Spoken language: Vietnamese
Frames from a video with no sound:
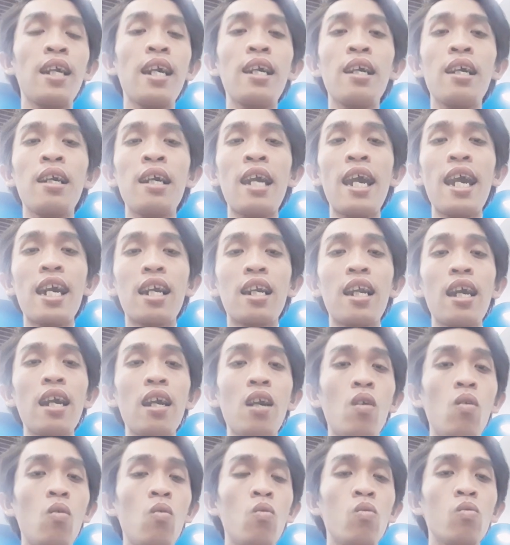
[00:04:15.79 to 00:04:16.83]
nghe
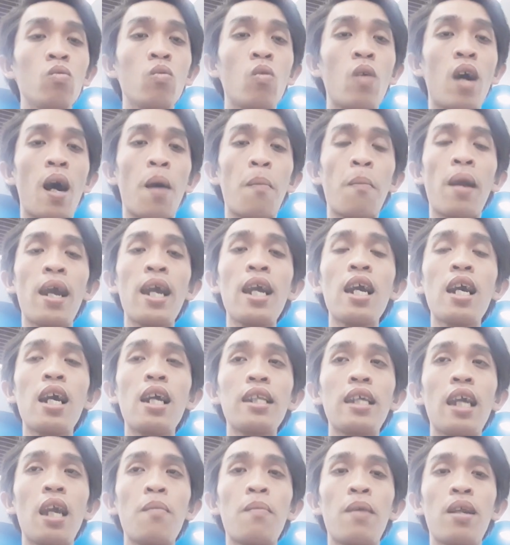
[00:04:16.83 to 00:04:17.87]
theo và mấy
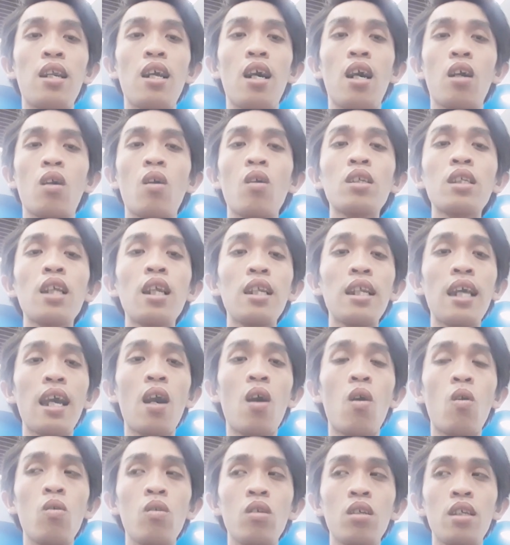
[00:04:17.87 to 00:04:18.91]
anh chị mình đừng có tin
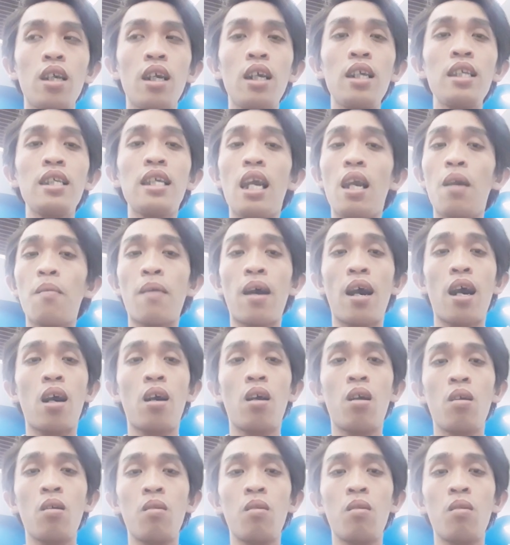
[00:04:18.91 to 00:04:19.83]
theo những gì mà